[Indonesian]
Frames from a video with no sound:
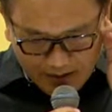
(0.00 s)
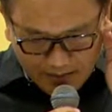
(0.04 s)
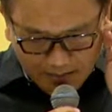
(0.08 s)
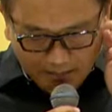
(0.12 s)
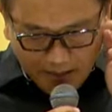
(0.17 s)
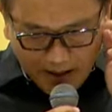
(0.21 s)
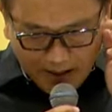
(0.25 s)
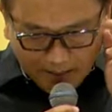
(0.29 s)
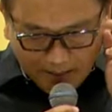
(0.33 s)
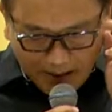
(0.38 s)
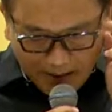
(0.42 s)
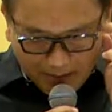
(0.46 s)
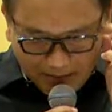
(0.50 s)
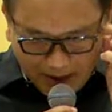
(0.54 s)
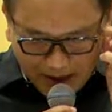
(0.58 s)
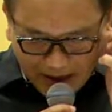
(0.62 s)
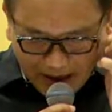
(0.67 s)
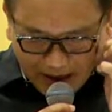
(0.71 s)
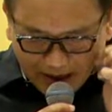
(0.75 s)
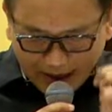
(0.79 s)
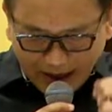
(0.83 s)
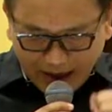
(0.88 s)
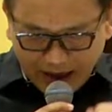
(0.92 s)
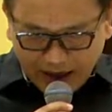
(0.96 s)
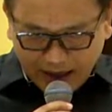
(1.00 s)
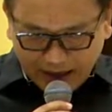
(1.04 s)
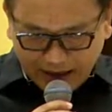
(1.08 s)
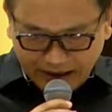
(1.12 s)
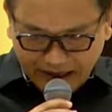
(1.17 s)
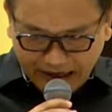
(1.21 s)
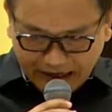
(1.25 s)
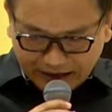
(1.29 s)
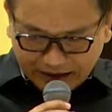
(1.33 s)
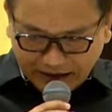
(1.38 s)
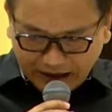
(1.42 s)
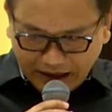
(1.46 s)
Bapak manakah di
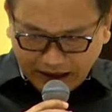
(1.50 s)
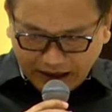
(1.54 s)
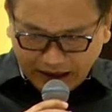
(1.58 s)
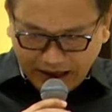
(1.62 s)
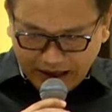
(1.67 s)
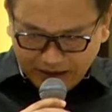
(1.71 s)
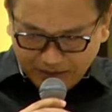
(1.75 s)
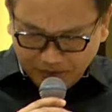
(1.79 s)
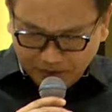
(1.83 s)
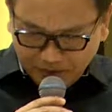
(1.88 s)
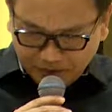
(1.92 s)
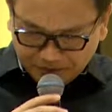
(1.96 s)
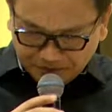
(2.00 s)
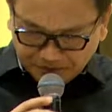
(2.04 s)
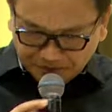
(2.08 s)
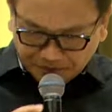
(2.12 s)
antara kamu?